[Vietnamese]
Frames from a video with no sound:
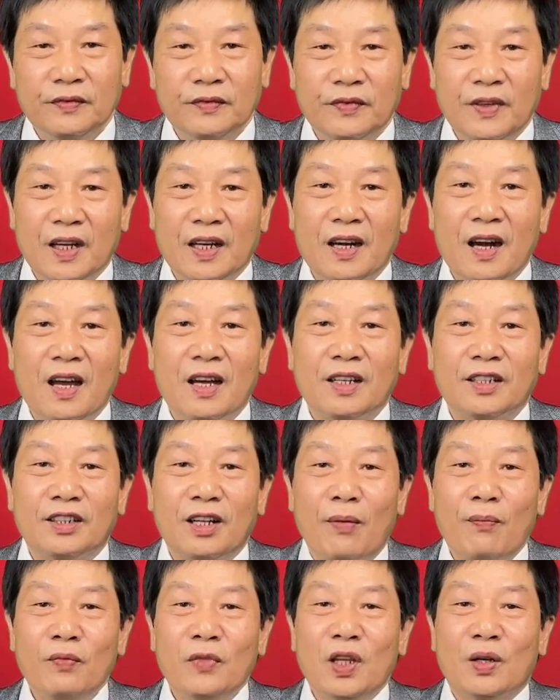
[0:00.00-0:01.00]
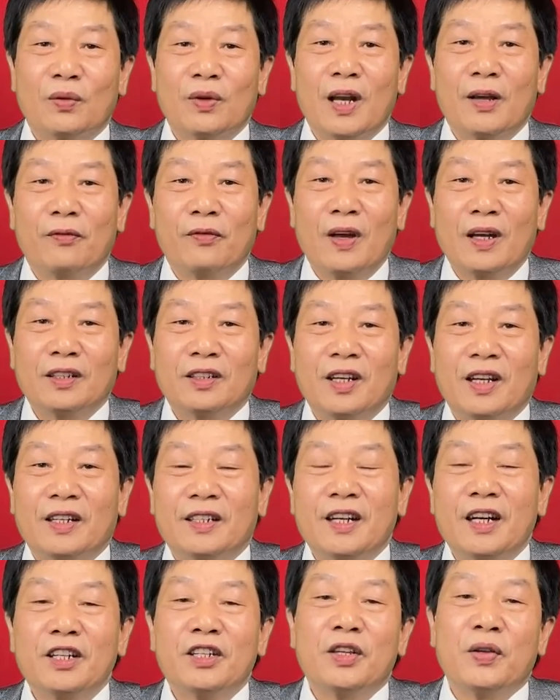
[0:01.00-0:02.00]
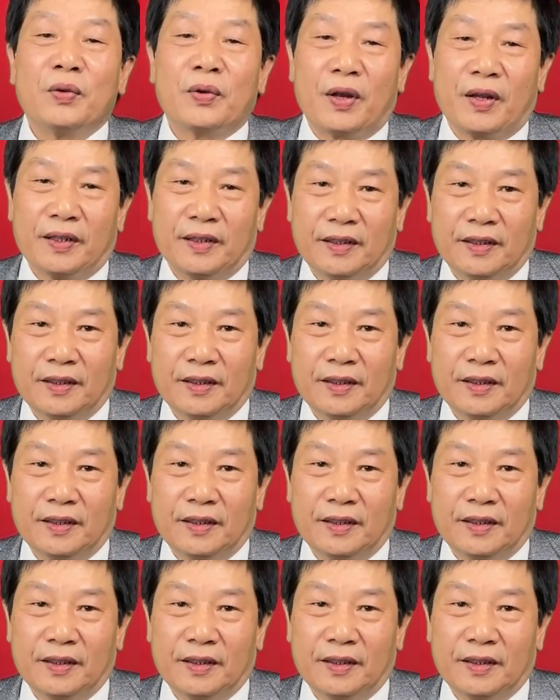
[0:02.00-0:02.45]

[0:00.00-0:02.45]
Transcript: và đời sống thì cũng đã phát triển rất nhiều rồi